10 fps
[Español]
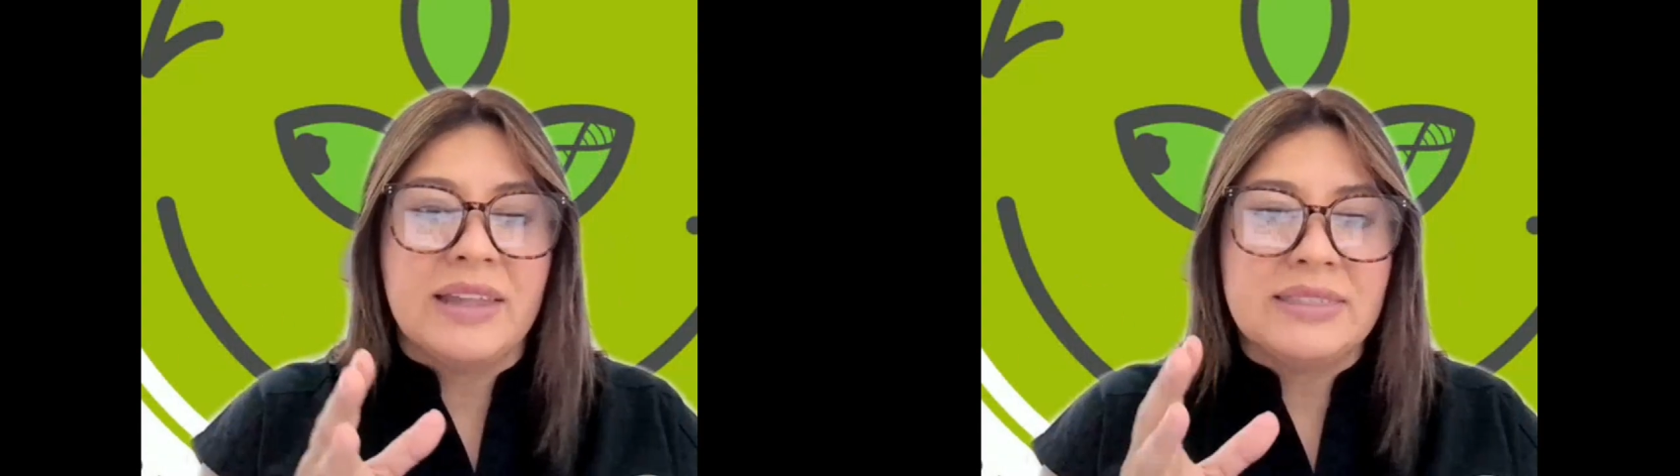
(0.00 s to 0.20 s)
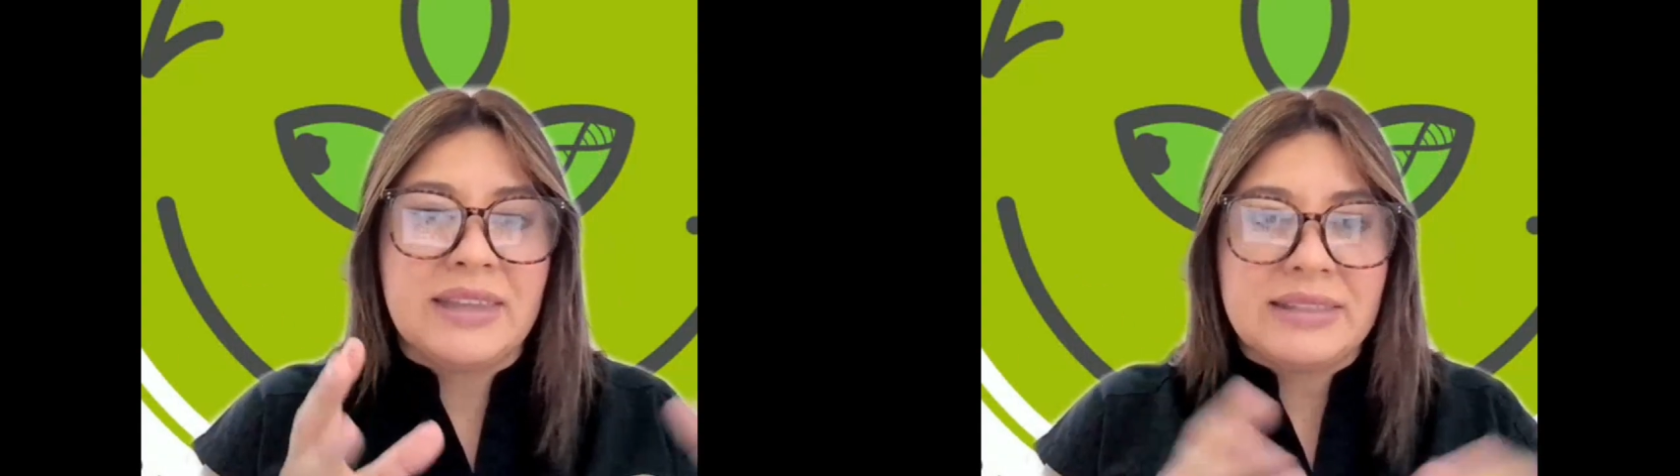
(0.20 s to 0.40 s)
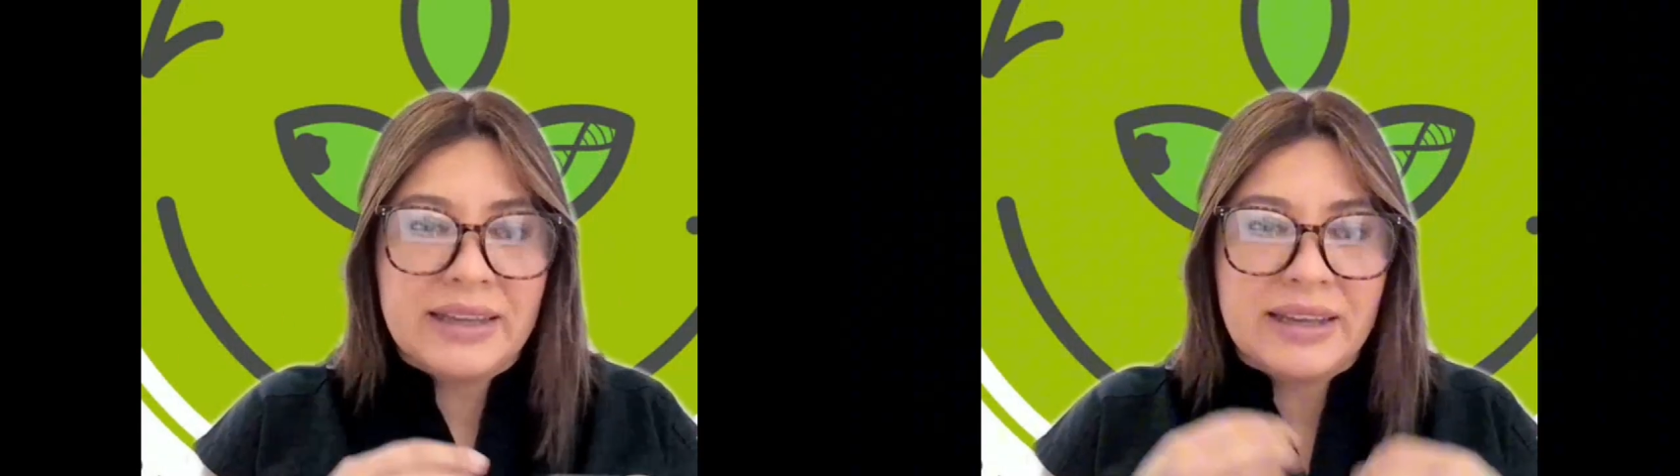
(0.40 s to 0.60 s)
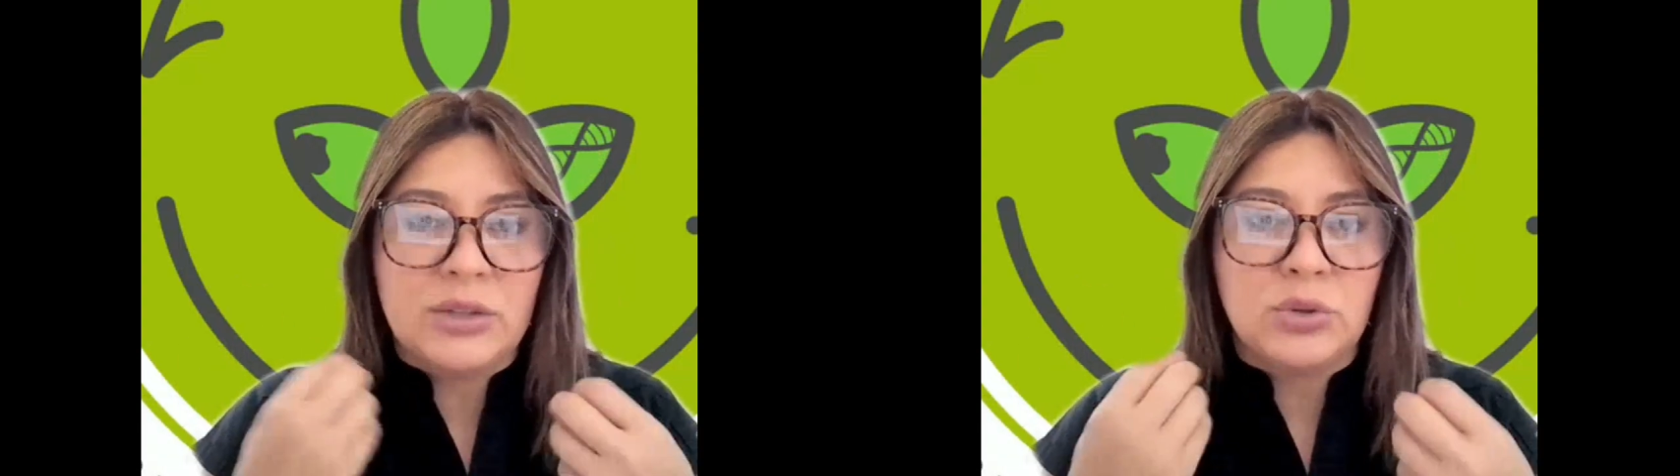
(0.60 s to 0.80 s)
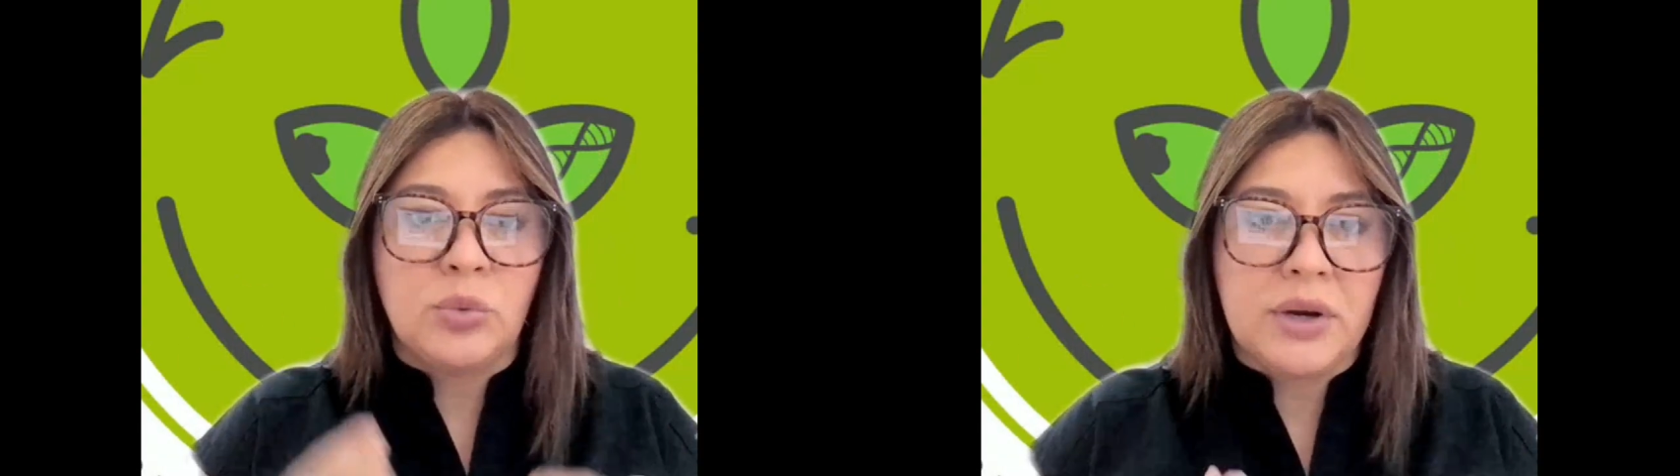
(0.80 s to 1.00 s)
antes de que
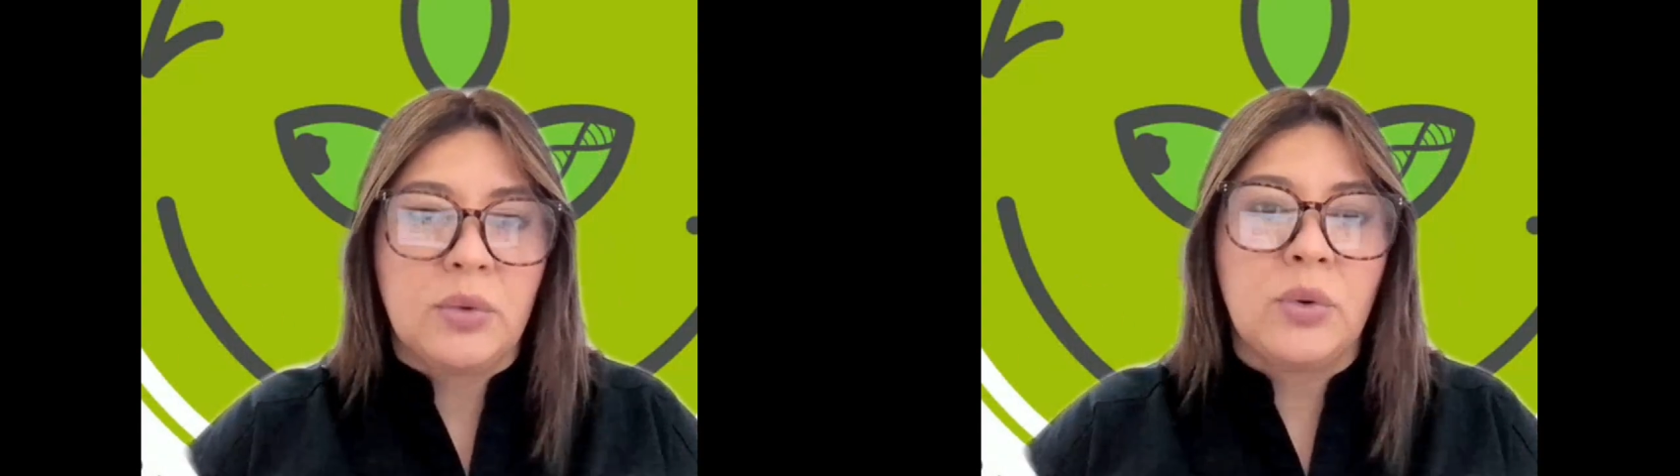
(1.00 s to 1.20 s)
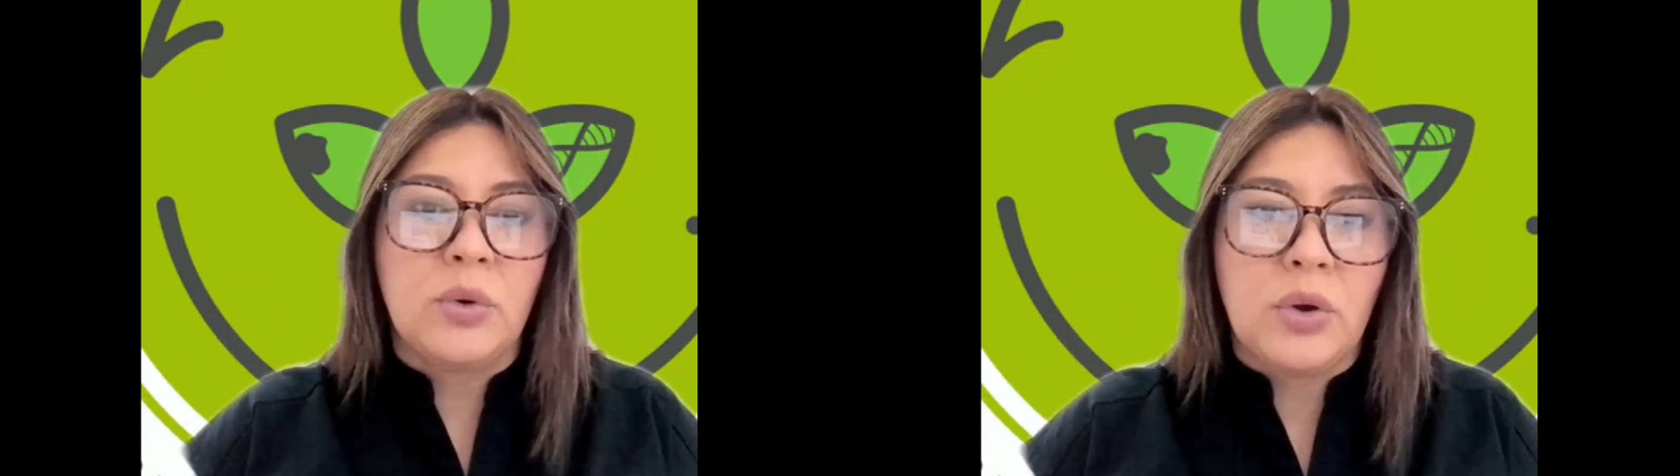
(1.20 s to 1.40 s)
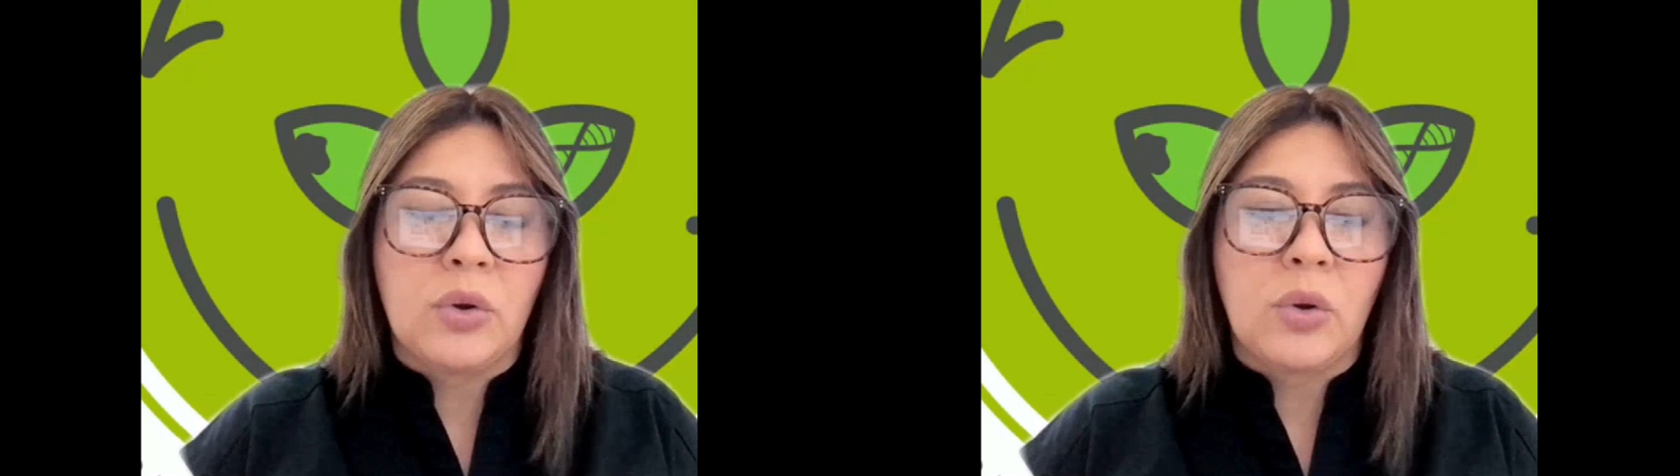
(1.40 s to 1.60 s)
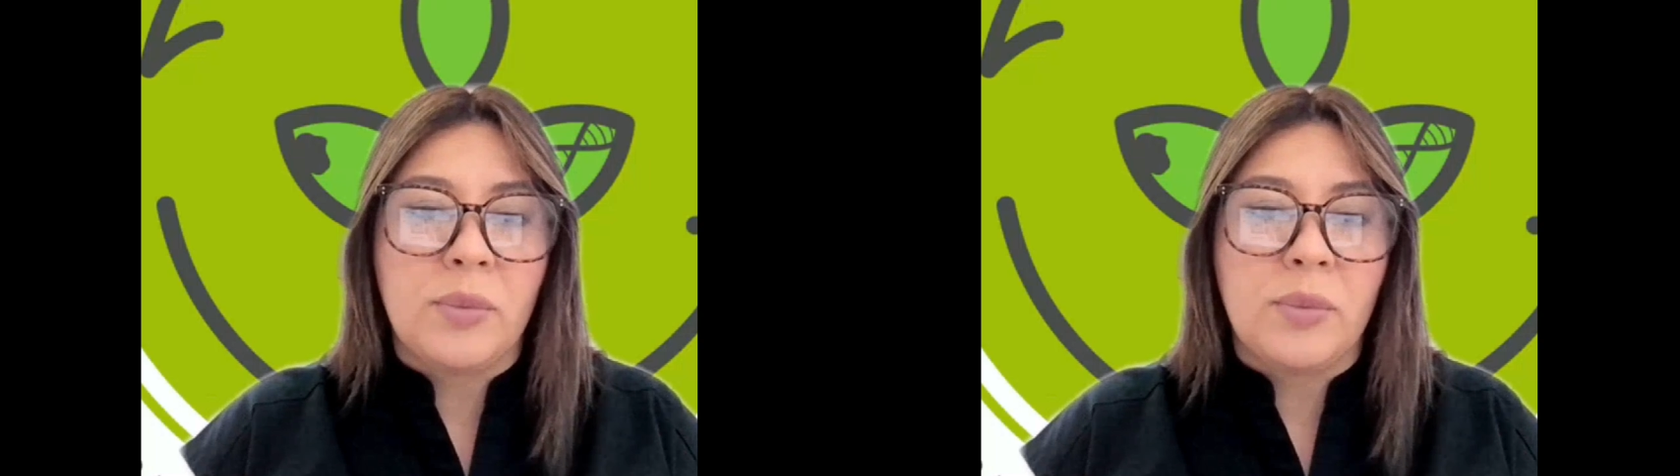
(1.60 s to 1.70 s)
el tubérculo